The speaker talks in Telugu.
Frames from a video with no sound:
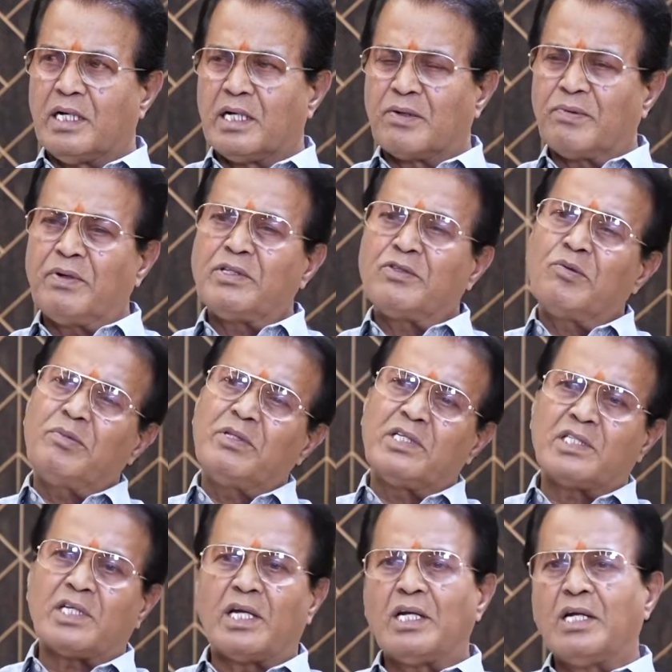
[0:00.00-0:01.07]
అరవై తొమ్మిది
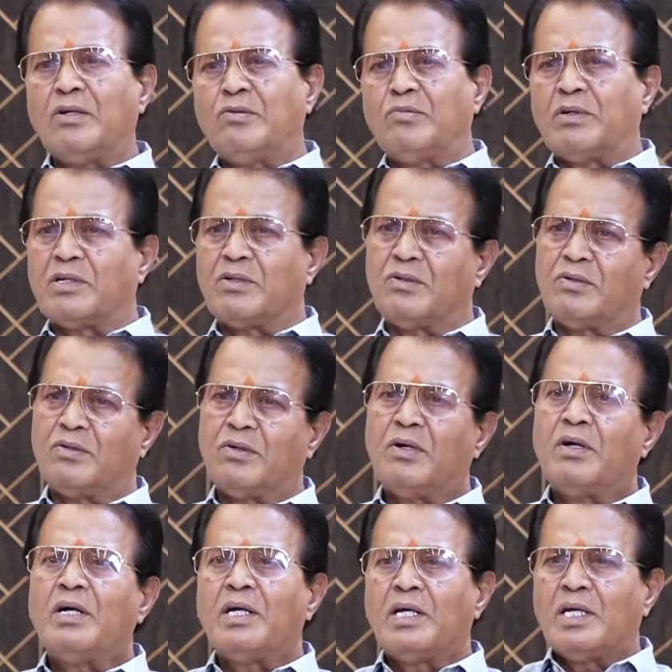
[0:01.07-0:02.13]
స్థానాలు మనం
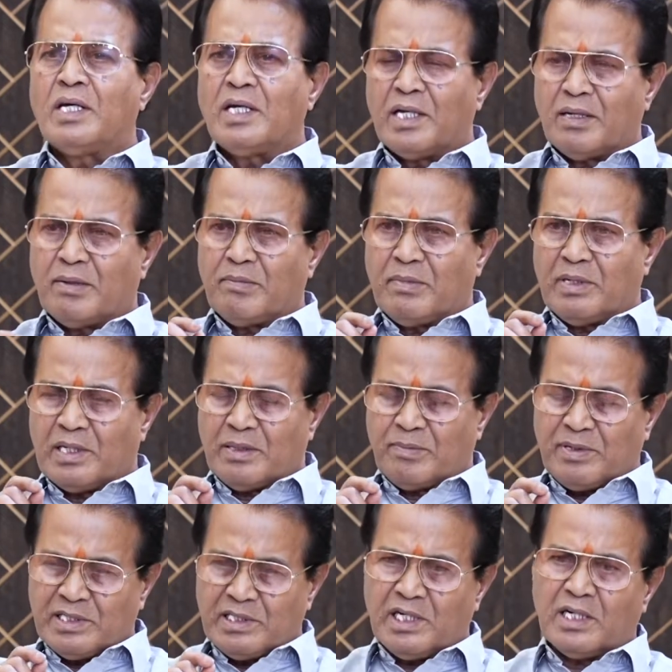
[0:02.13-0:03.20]
మన
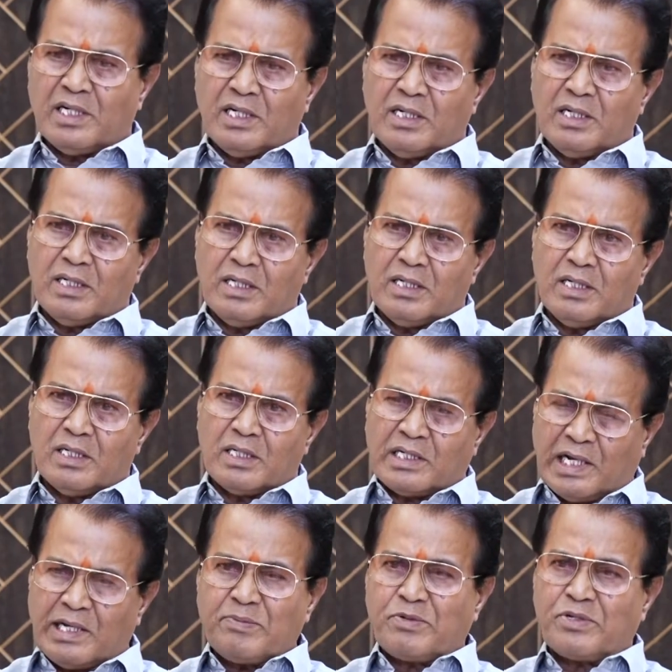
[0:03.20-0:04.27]
బంజారా
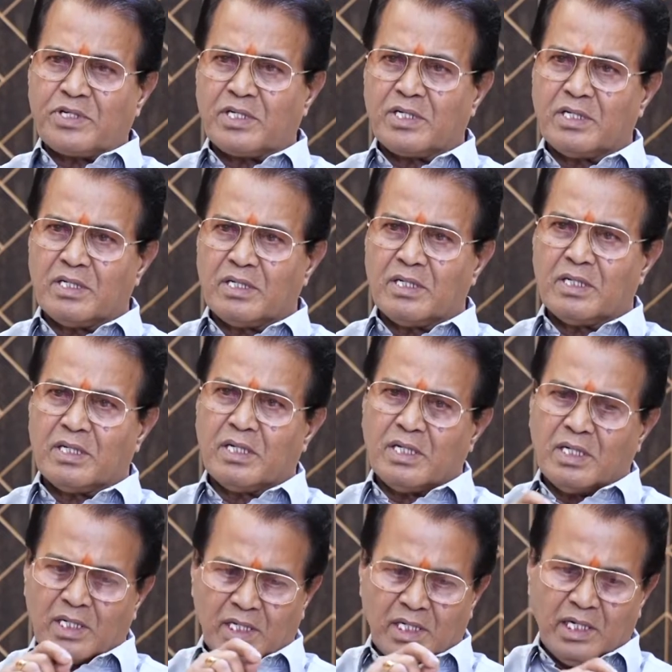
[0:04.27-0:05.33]
ట్రైబ్స్
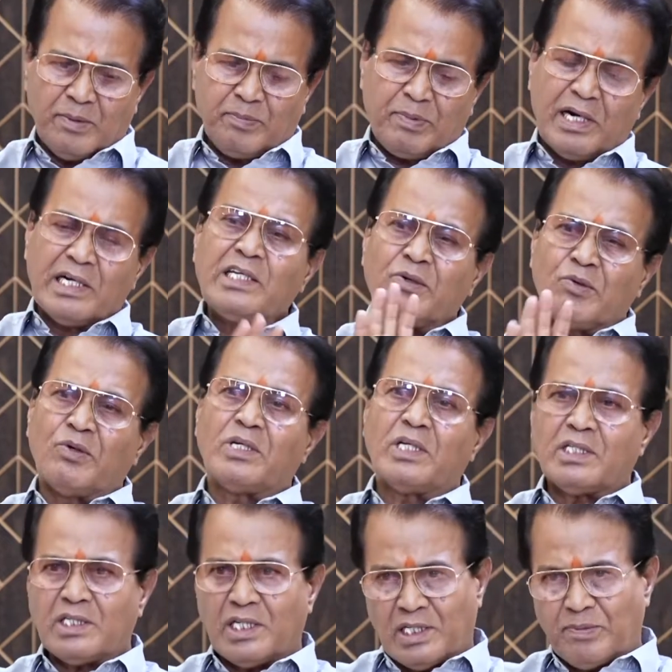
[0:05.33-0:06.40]
ఏ పార్టీకి
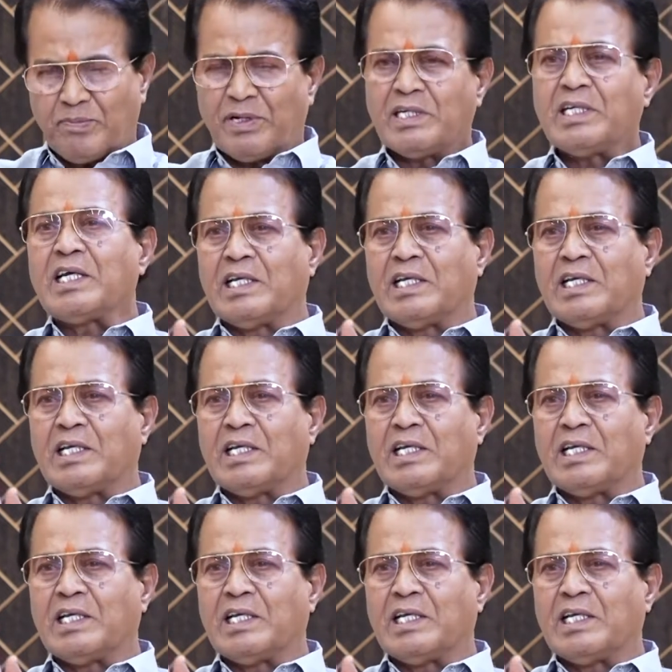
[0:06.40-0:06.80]
ఓటేస్తే అదే పార్టీ